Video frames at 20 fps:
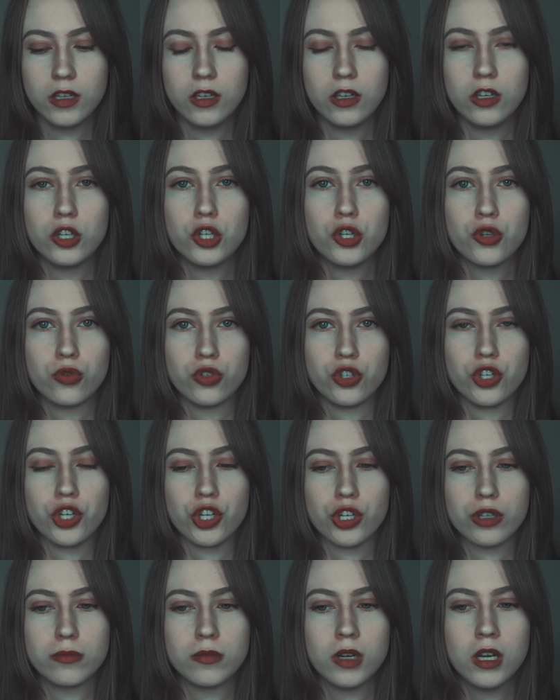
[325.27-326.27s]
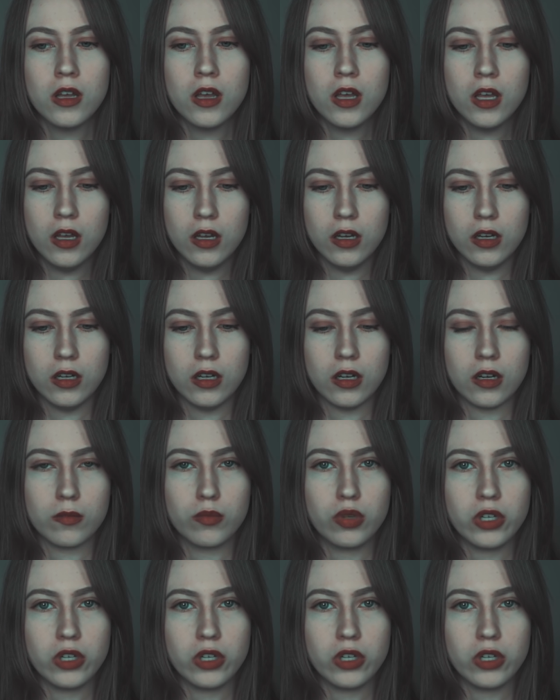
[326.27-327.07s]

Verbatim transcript: И еще чем э,